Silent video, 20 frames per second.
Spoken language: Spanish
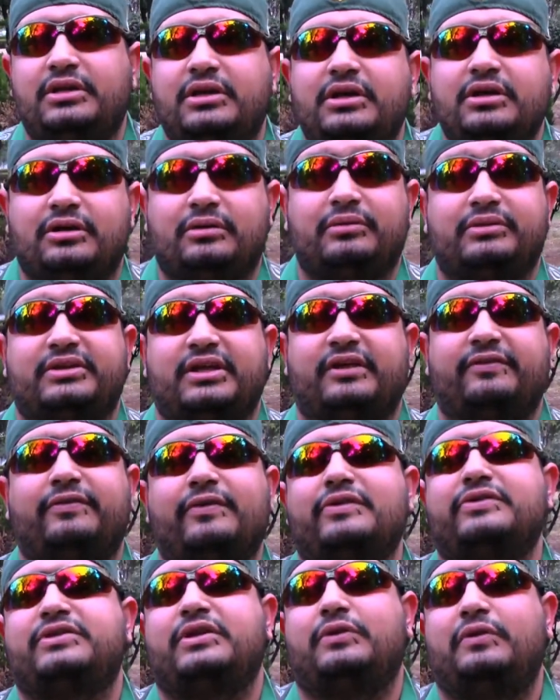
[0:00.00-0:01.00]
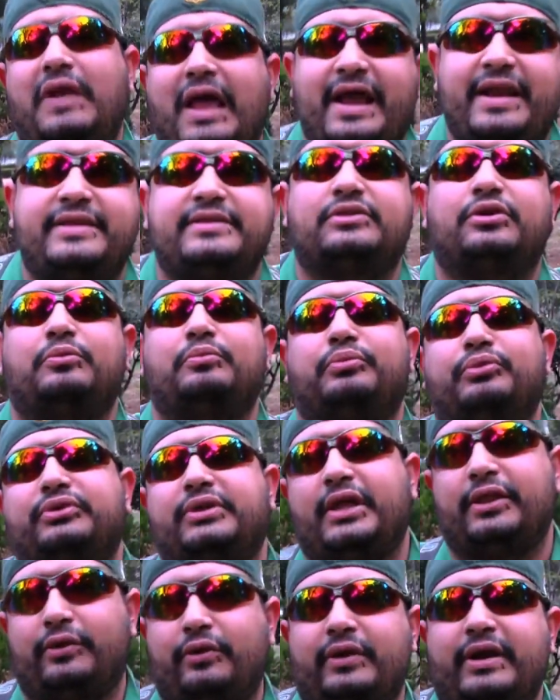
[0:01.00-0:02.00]
como teléfonos celulares,
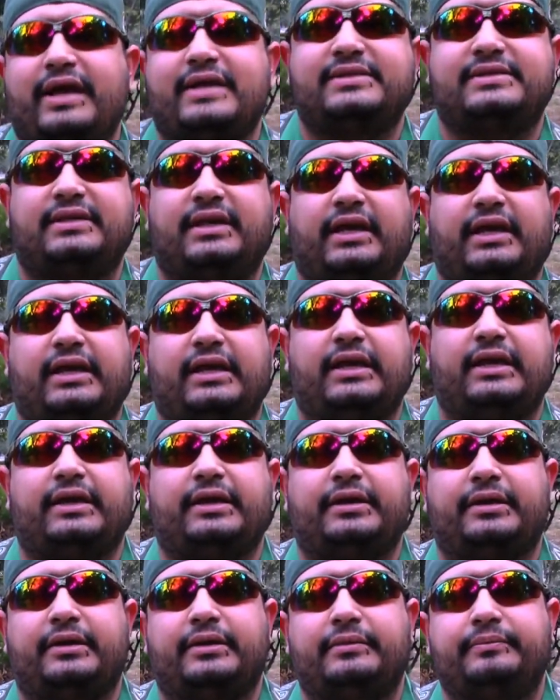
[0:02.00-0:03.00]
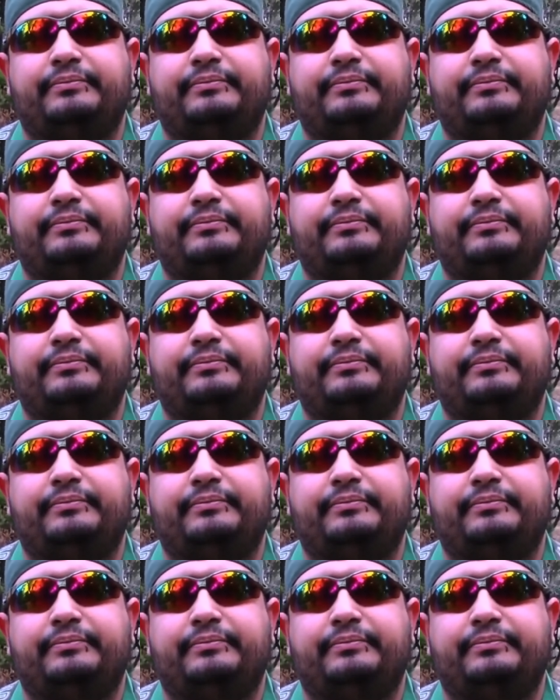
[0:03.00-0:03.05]
computadoras y